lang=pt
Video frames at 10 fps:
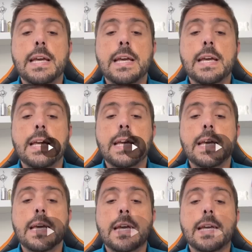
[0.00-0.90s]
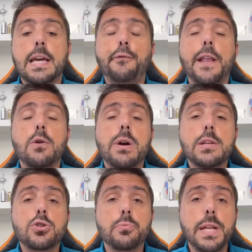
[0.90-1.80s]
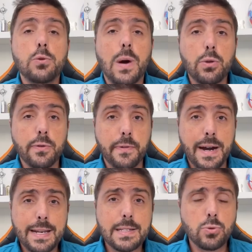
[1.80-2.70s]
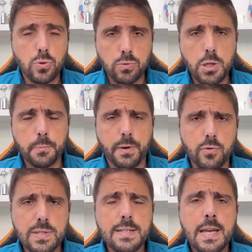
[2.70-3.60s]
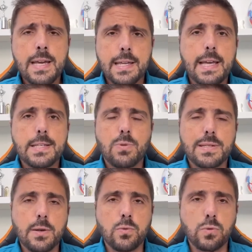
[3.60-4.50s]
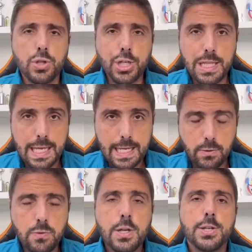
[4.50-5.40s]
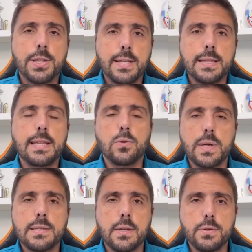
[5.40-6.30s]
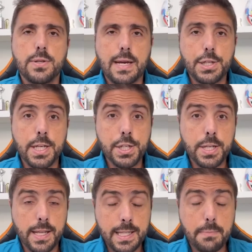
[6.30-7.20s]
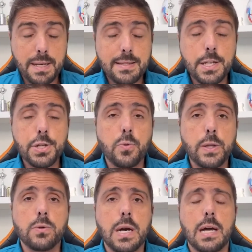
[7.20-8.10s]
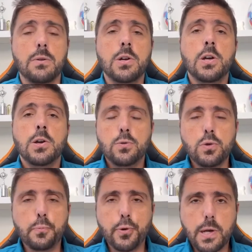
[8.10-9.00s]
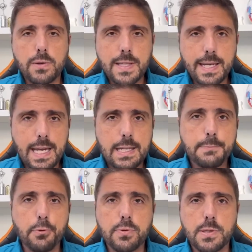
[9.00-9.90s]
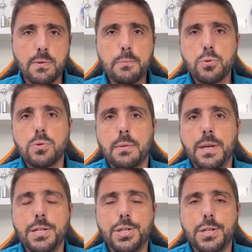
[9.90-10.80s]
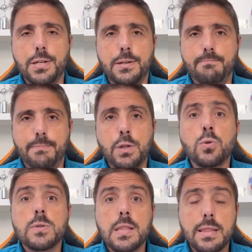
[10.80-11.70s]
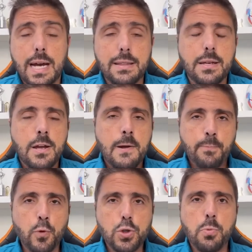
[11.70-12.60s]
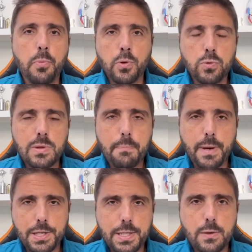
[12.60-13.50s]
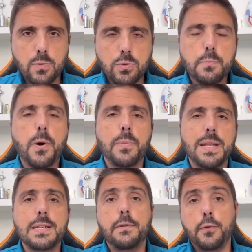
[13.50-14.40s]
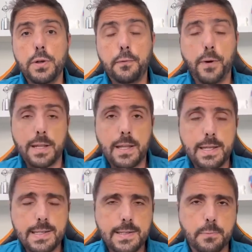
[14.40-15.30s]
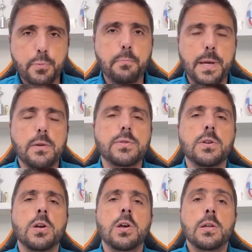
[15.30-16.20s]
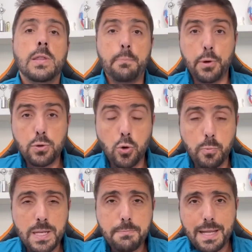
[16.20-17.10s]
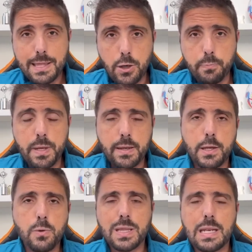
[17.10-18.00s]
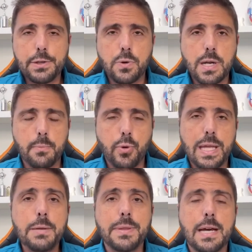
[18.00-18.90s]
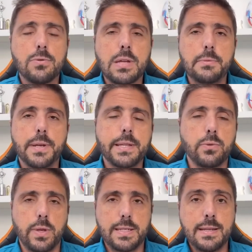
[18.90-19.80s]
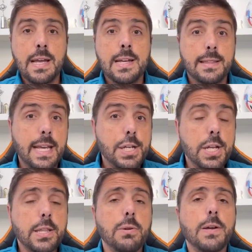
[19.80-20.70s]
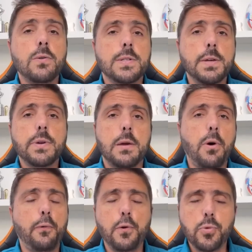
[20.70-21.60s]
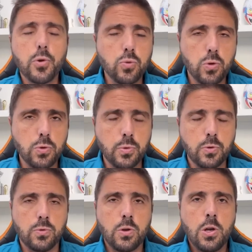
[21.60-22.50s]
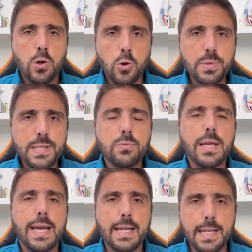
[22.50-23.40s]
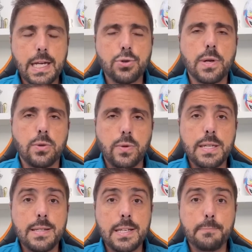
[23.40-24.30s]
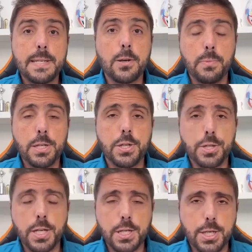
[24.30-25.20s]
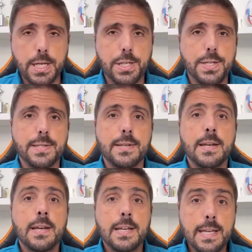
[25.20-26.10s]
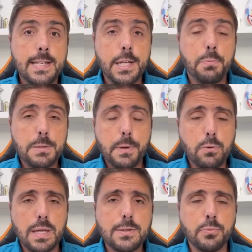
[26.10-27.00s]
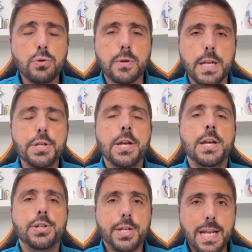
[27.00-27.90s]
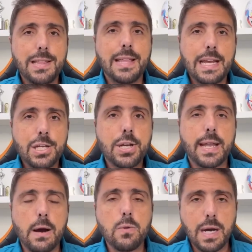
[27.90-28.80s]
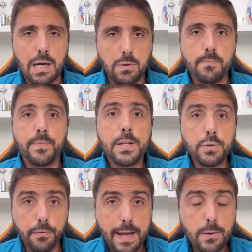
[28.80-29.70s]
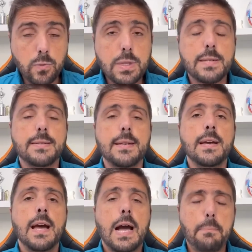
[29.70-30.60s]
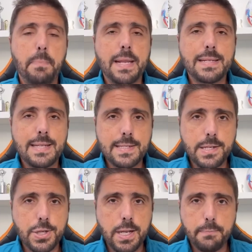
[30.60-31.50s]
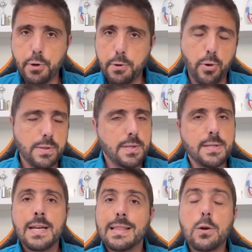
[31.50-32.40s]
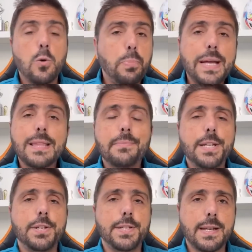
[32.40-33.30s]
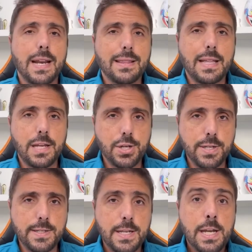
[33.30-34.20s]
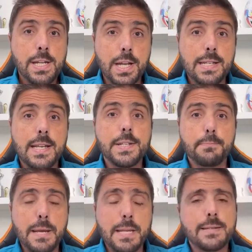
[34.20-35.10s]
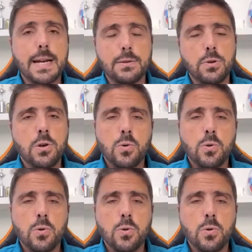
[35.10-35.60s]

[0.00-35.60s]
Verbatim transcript: Vamos lá. Quero falar agora sobre Eduardo Vargas. Estou contando para vocês que a situação do chileno de 32 anos de idade anda bastante ruim no Galo. Tudo por causa daquela expulsão absolutamente inusitada. No último minuto da partida contra o Palmeiras, ele ficou de fora da decisão por pênaltis. Depois o Rubens bateu, perdeu, o Atlético acabou eliminado da Libertadores. Desde então, ele conseguiu queimar o filme com todo mundo comissão técnica, jogadores e especialmente dirigentes. E existe uma especulação muito grande de que ele deixará o Galo. Isso vai acontecer apenas se existirem propostas. Está completamente descartada a chance de ele ser dispensado.